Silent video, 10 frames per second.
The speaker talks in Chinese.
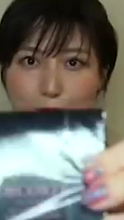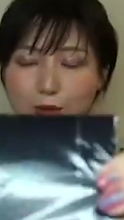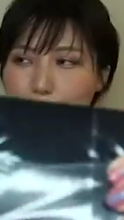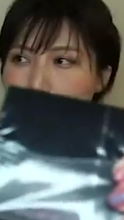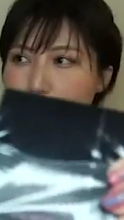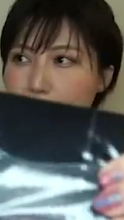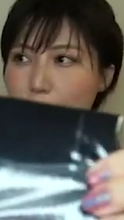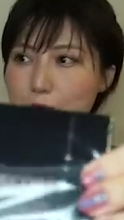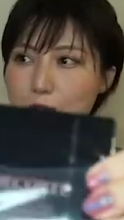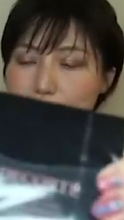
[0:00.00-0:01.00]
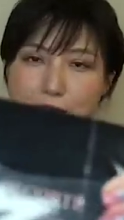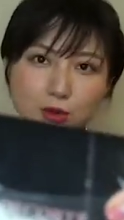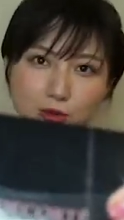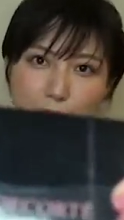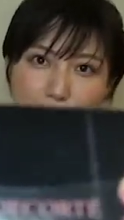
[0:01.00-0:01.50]
所以我觉得腮
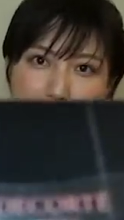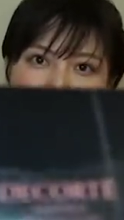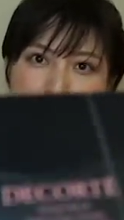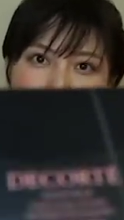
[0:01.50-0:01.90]
红里面它真的